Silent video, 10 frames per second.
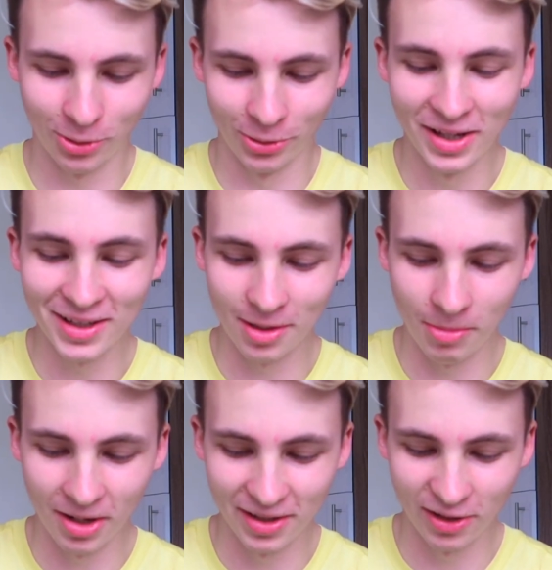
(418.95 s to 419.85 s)
Bolognese
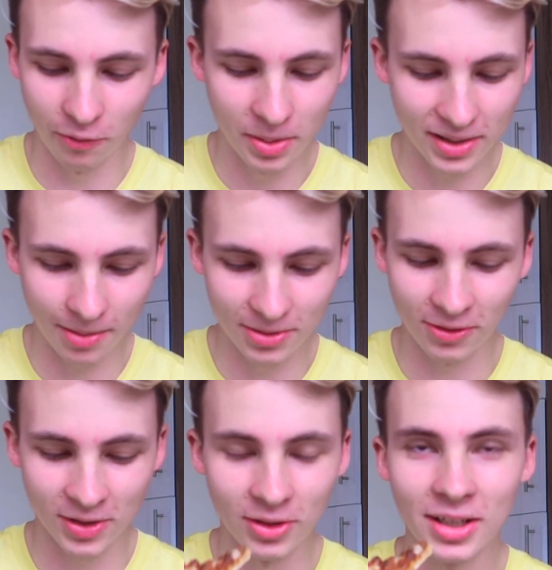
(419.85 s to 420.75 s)
normalerweise auf Pizza habe ich
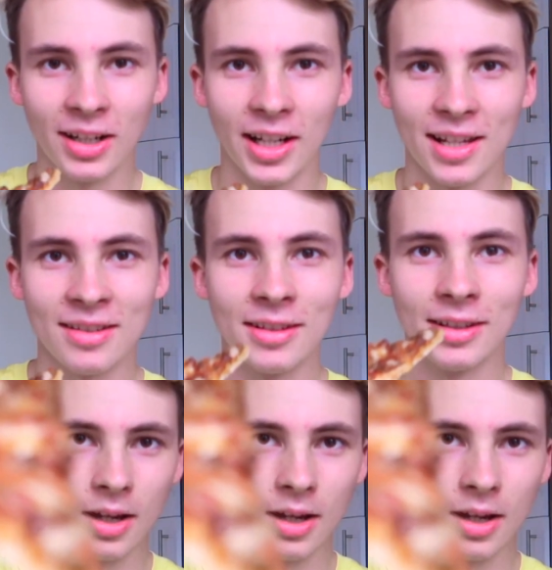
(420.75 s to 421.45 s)
sowas noch nie gegessen.